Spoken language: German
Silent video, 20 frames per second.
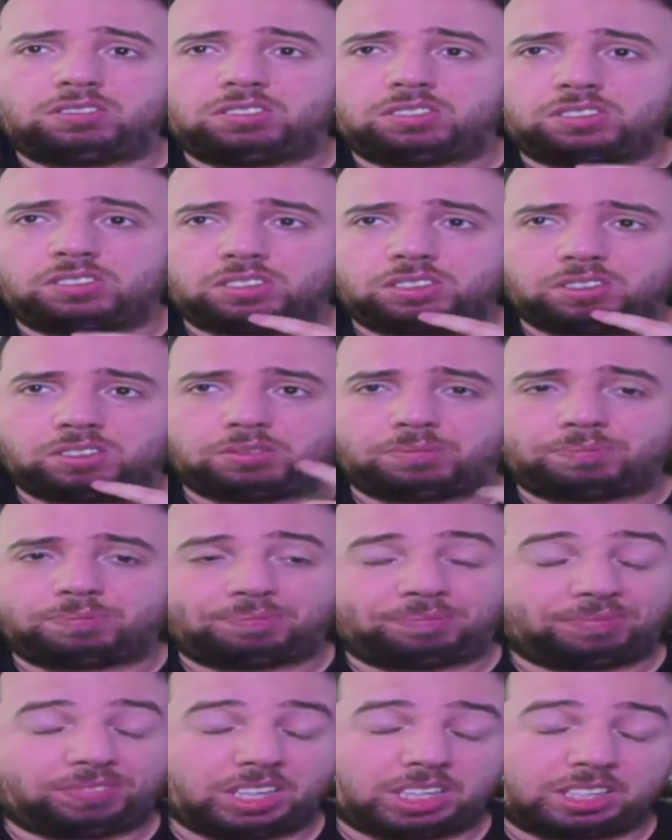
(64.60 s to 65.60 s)
ähm,
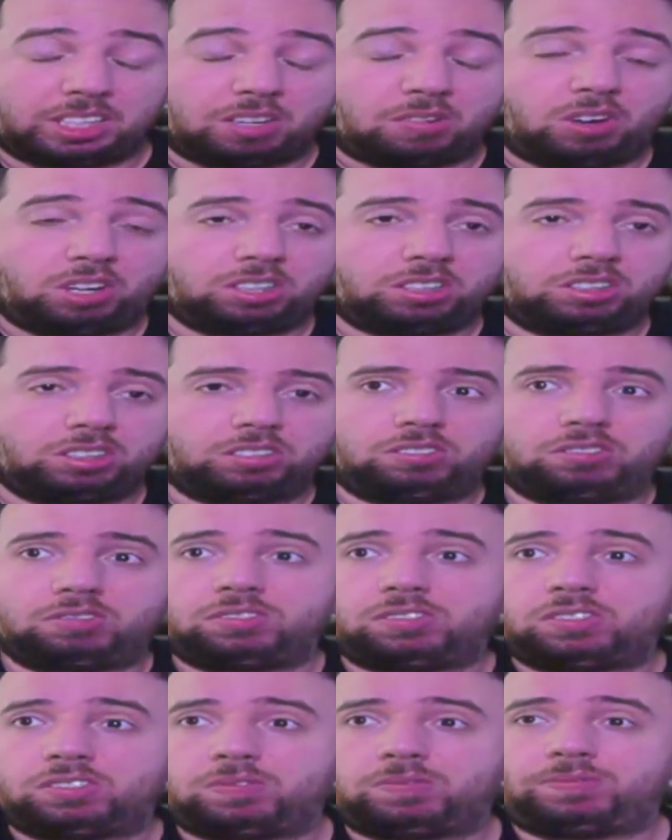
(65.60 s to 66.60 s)
in der Woche
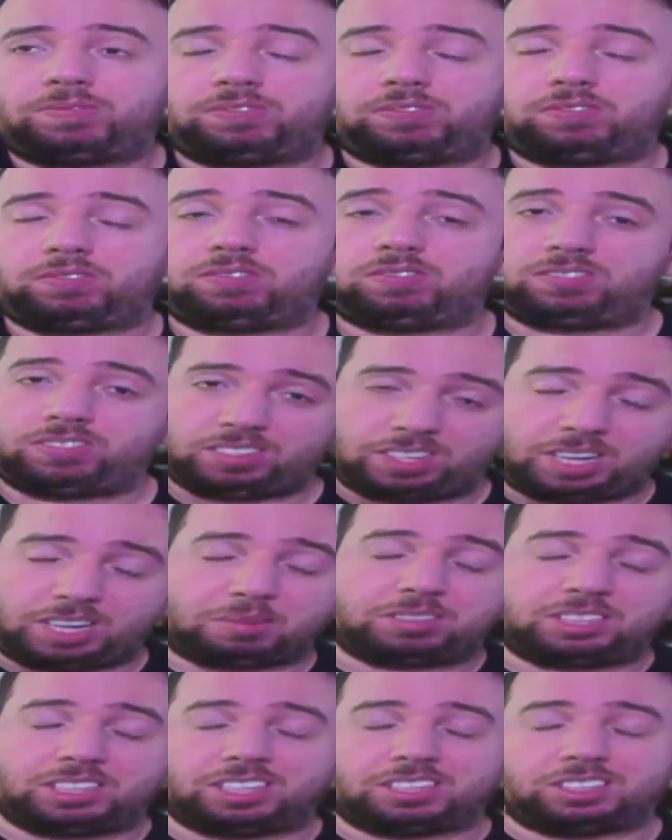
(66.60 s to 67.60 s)

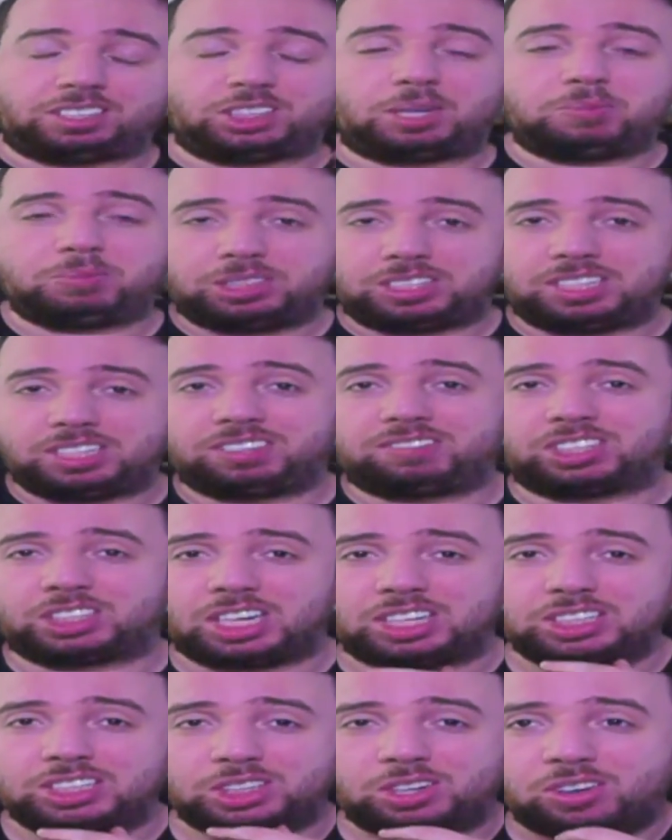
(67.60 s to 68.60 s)
habt ihr ja Champions League
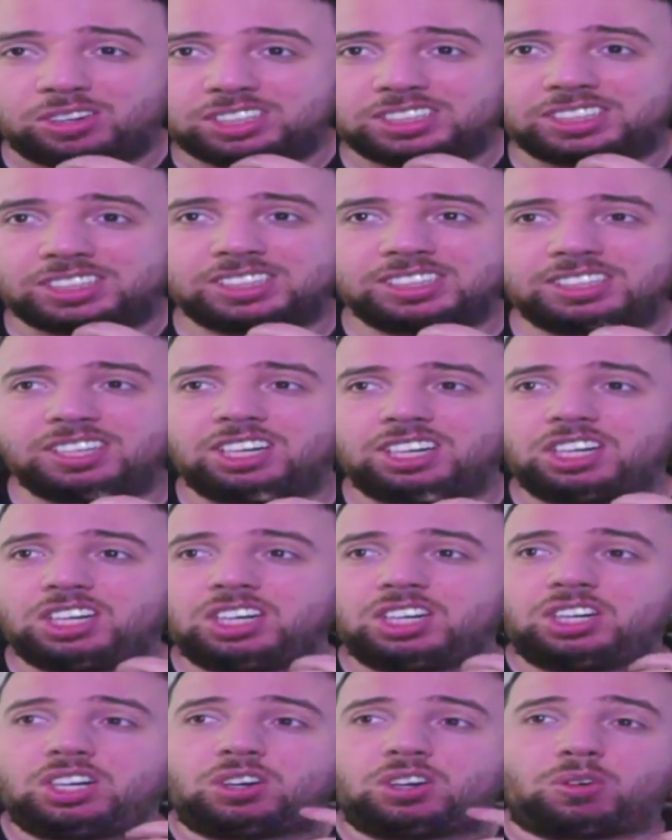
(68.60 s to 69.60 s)
wahrscheinlich auch gesehen.
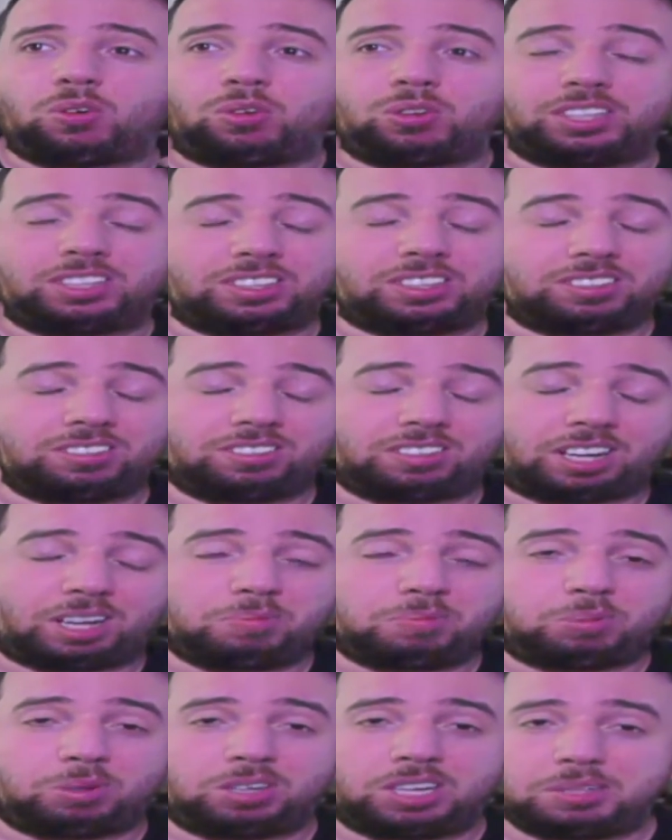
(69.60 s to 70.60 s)
Und Red
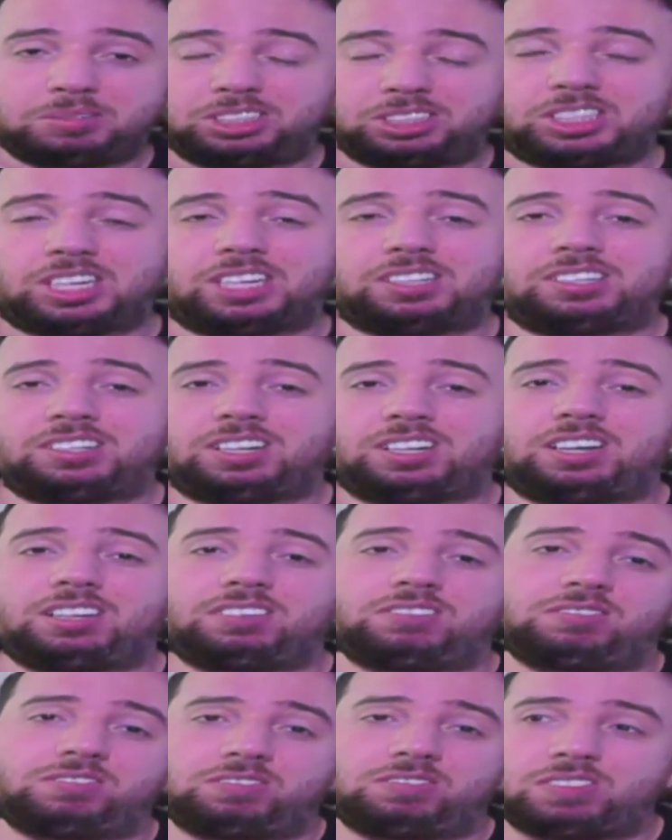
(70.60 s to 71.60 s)
Bull Leipzig hat
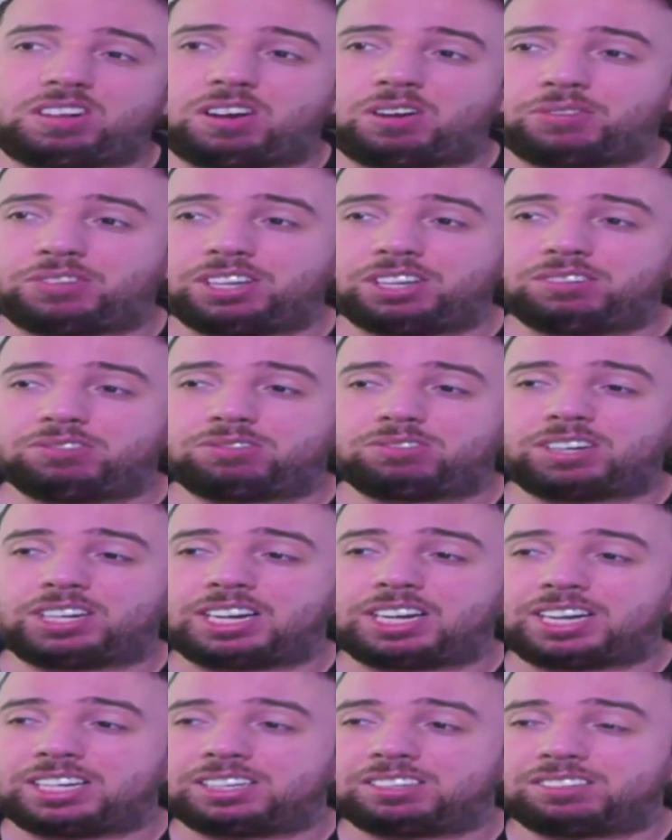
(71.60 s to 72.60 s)
auf jeden Fall
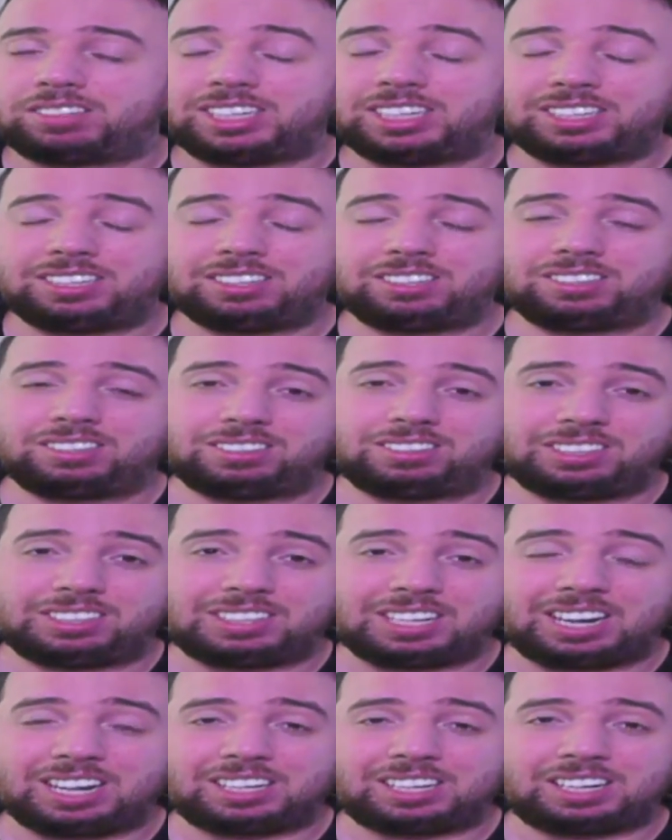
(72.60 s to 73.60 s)
eine dicke
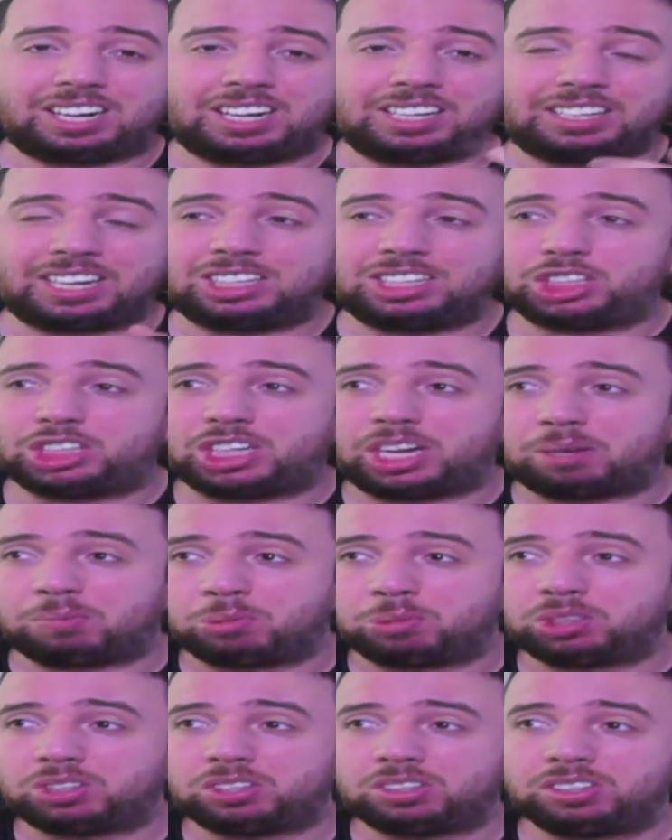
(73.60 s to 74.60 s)
Niederlage halt einstecken
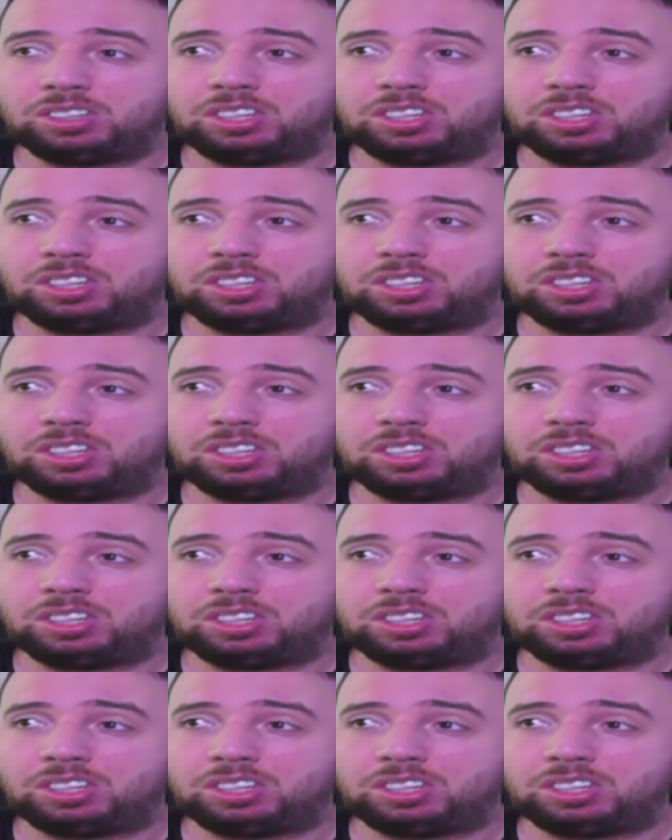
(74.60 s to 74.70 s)
müssen.